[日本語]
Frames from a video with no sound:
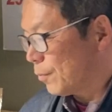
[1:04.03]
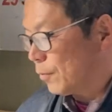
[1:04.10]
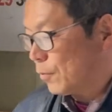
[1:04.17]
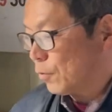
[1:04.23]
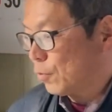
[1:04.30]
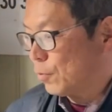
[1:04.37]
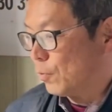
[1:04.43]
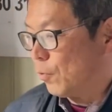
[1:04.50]
んね、
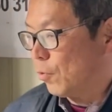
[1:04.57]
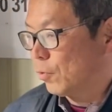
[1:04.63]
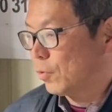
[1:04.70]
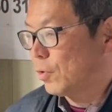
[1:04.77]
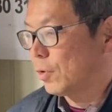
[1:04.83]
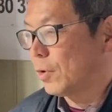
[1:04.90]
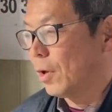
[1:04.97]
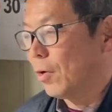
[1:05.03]
まだ。積もっ
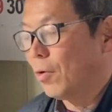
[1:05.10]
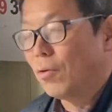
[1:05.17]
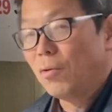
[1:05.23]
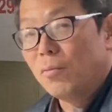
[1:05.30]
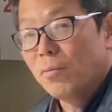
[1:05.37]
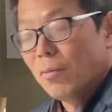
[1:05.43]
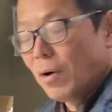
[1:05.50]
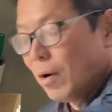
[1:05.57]
てたよ、ほ
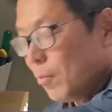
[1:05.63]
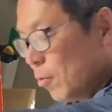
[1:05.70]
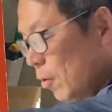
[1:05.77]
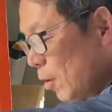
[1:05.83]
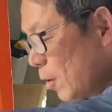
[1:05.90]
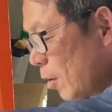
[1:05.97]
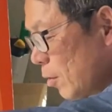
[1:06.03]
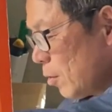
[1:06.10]
んま。もうい
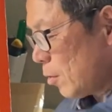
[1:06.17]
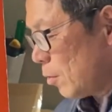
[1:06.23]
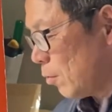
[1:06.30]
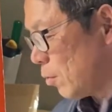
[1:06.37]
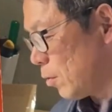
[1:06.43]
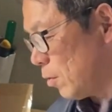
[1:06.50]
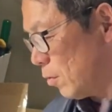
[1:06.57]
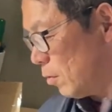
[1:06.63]
い加減にしてほ
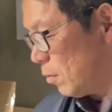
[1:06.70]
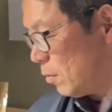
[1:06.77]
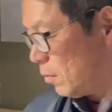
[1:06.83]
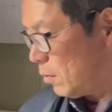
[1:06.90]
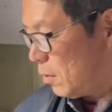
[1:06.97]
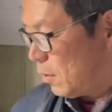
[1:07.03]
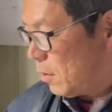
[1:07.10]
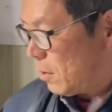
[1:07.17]
しいよ。
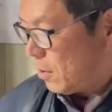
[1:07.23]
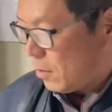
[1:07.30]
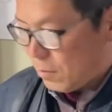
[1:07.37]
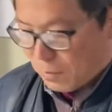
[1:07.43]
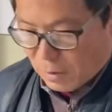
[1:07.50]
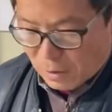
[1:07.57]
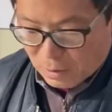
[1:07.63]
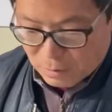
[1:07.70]

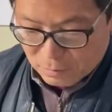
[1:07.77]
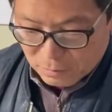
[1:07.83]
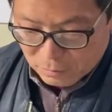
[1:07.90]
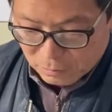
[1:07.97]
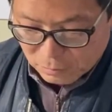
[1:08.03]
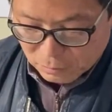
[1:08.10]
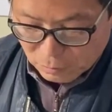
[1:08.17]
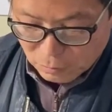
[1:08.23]
まあ、
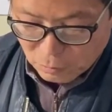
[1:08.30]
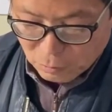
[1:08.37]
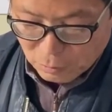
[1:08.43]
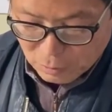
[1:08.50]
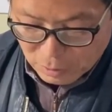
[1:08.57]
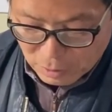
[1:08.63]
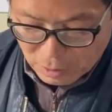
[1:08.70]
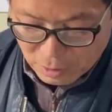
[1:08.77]
ということ
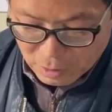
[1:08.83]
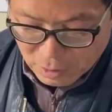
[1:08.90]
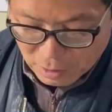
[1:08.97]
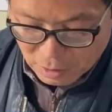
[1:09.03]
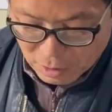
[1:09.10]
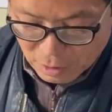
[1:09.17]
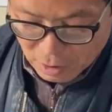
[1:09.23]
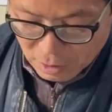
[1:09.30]
でね、
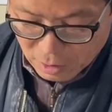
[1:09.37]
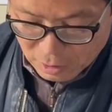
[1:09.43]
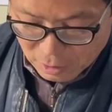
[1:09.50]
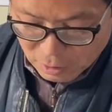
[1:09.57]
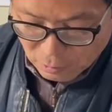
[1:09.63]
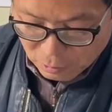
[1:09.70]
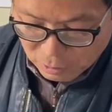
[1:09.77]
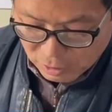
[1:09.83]
ええ加減にし
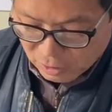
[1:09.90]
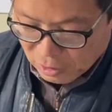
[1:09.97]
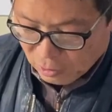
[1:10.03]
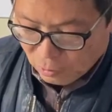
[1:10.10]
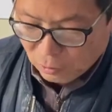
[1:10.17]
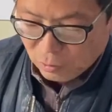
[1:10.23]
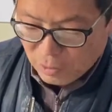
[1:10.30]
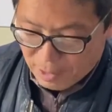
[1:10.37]
てほしいという
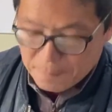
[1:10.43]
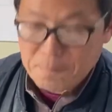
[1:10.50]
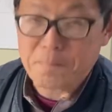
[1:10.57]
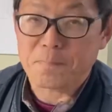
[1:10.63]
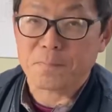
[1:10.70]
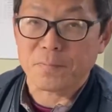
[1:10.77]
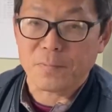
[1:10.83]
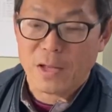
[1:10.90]
ことで、
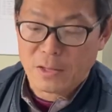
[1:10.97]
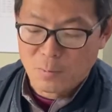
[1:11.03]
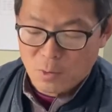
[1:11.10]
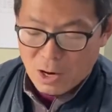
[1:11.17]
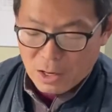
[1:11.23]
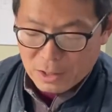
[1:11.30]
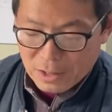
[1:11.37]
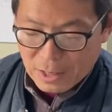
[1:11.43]
はい、何も
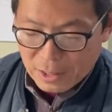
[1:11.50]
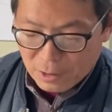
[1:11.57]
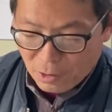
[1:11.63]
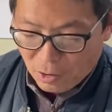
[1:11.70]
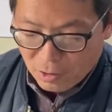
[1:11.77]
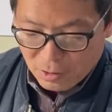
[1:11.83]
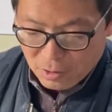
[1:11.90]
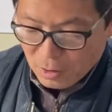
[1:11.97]
関係ないけ
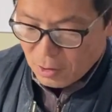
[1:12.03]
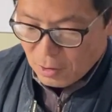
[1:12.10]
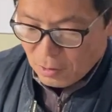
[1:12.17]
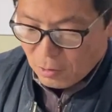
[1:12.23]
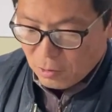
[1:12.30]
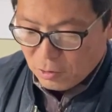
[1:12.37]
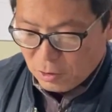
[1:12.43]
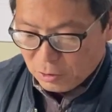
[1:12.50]
ど、はい、
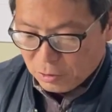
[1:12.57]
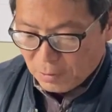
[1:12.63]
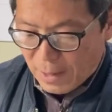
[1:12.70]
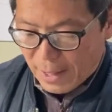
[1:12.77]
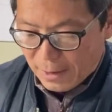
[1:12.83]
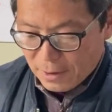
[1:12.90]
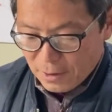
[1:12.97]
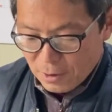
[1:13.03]
本日
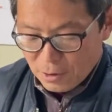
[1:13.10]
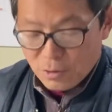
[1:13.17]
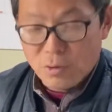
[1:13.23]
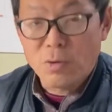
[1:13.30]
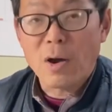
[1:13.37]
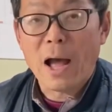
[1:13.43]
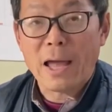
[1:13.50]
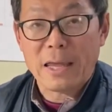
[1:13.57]
は腐
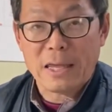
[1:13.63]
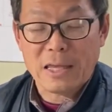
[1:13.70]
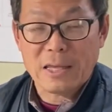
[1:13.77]
敗、